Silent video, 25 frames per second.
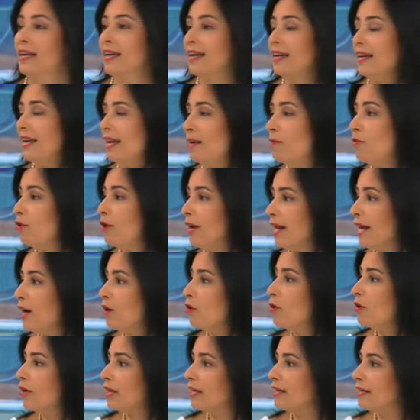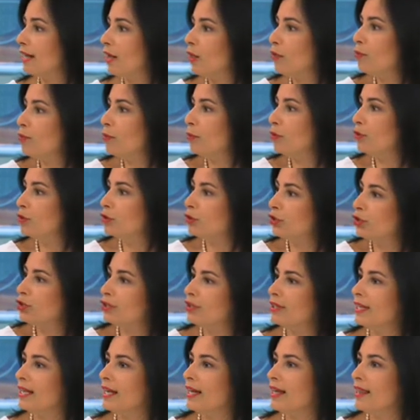que la mujer ha conquistado un
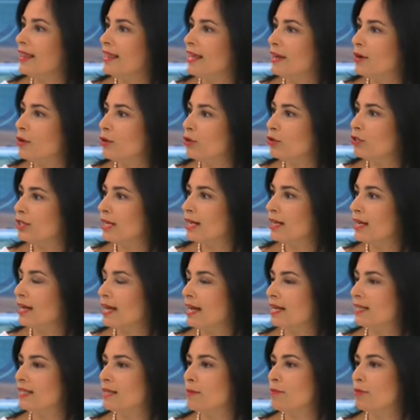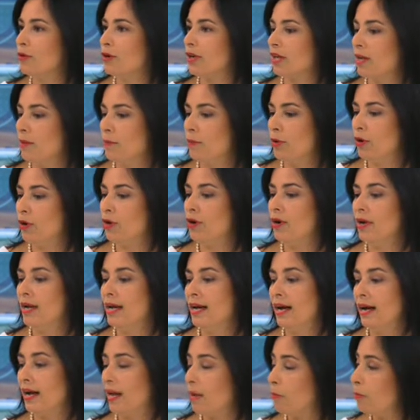montón de, cosas que hacen, por ejemplo,
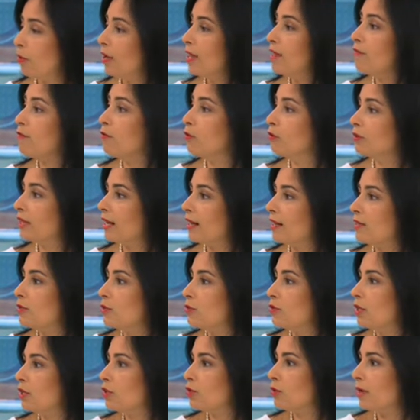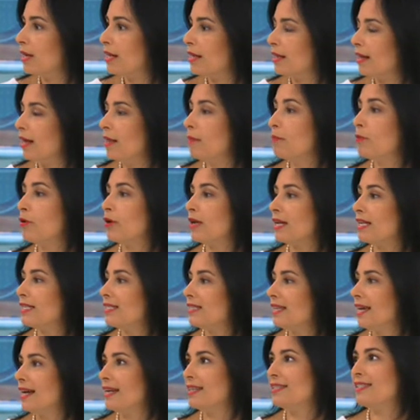a que pueda disfrutar de su sexualidad porque
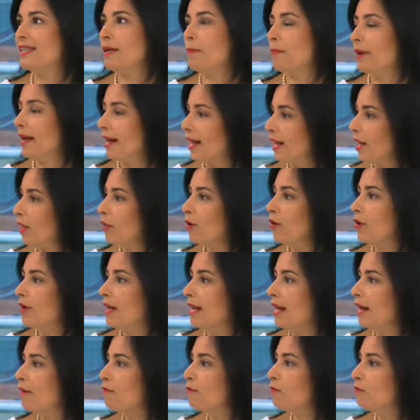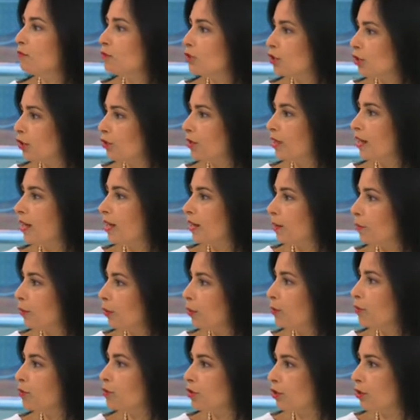se ha separado en la función de la
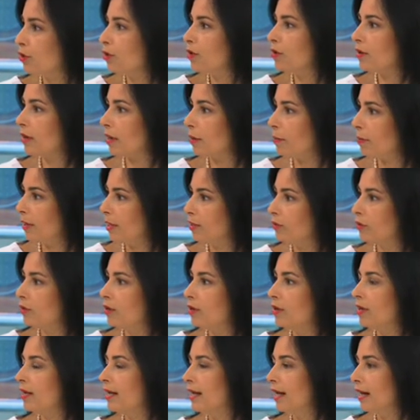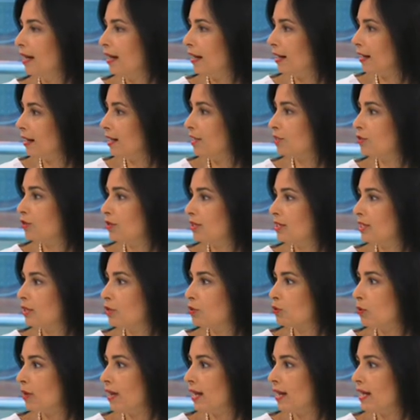reproducción con respecto a las relaciones
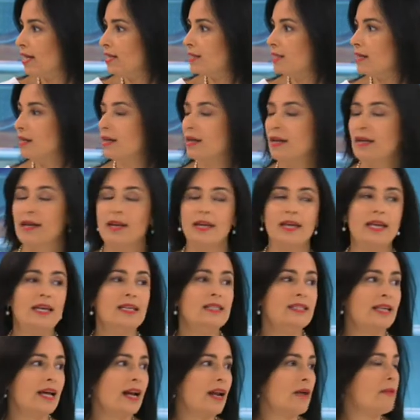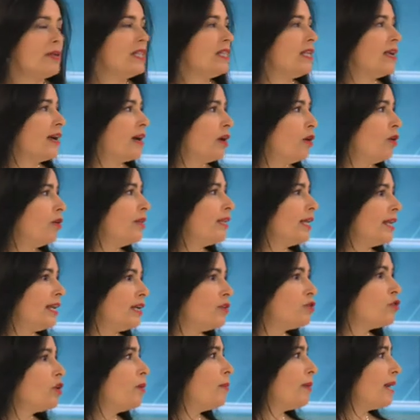sexuales y se ha reivindicado el
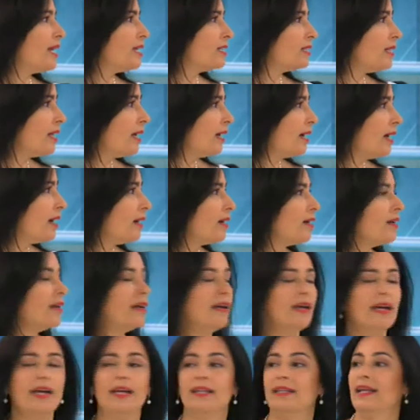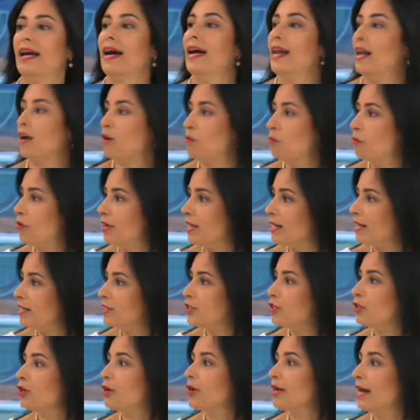derecho al placer, este, a la
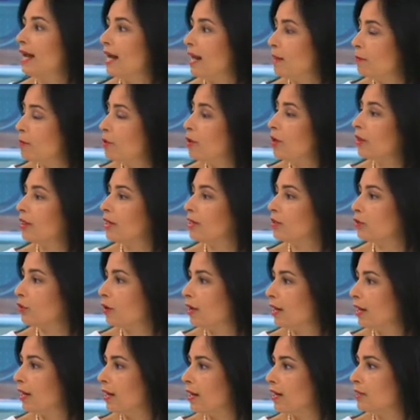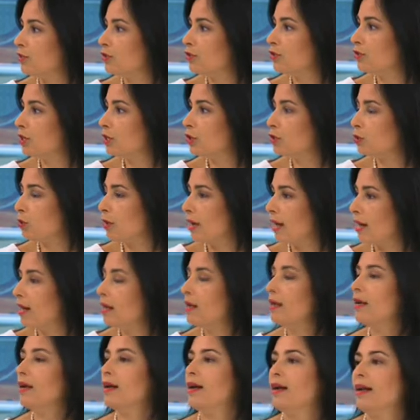comunicación, al amor dentro de la relación sexual,
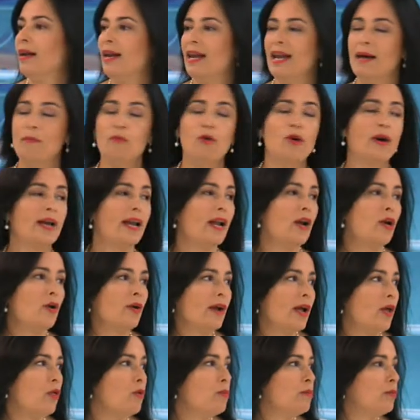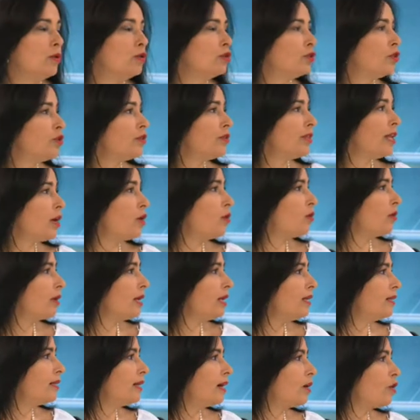la mujer ha logrado un montón de
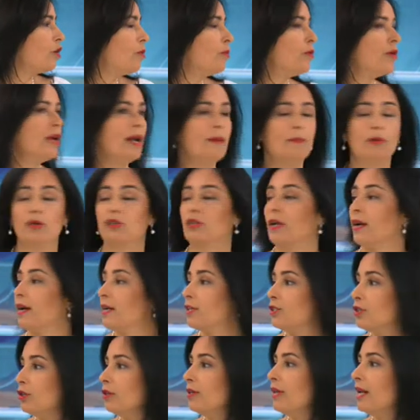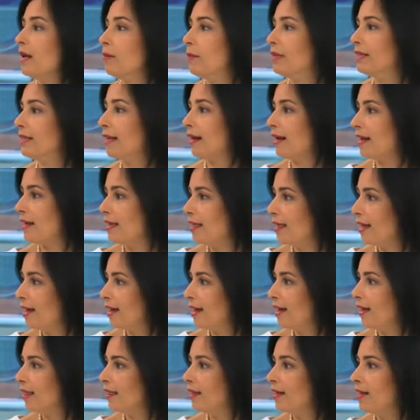conquistas como la postergación de la
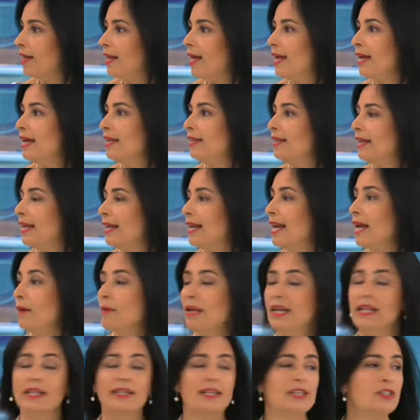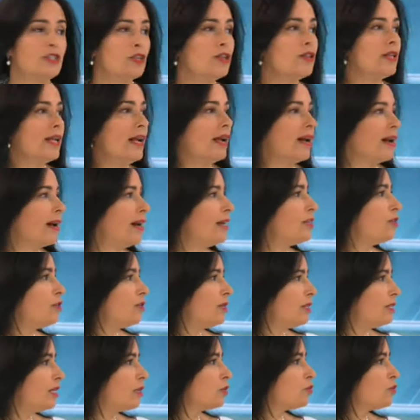maternidad, este, la habilitación de las
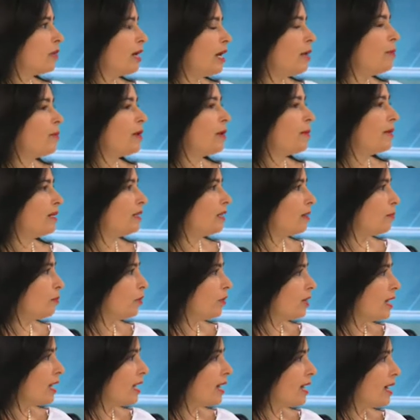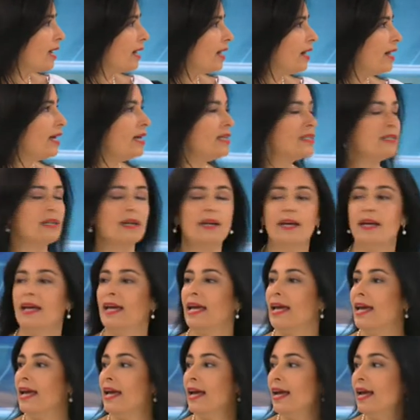relaciones sexuales prematrimoniales,
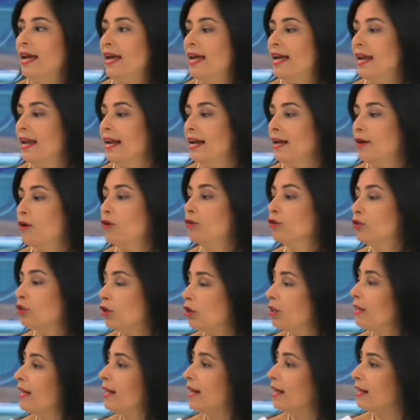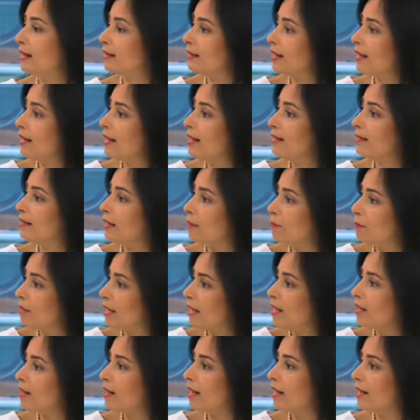eh, el control de la natalidad
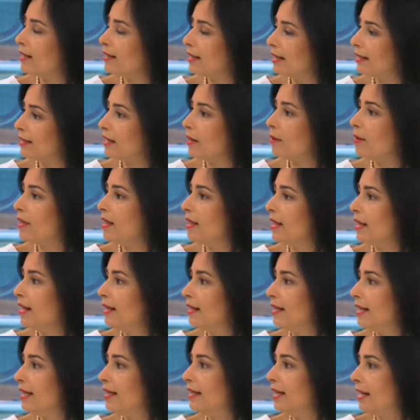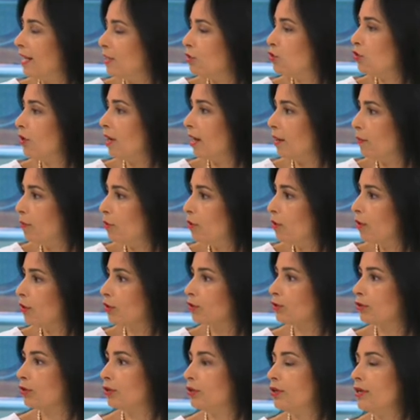también este, a través del, derecho al
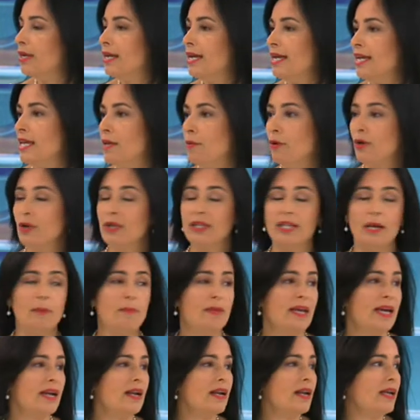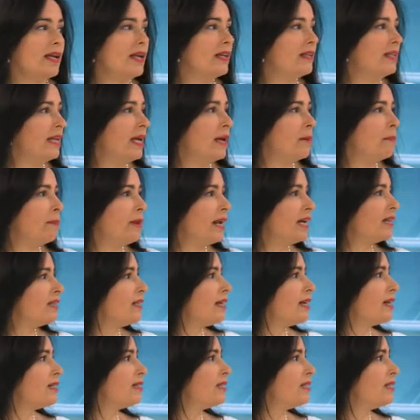aborto, y bueno, y también prácticas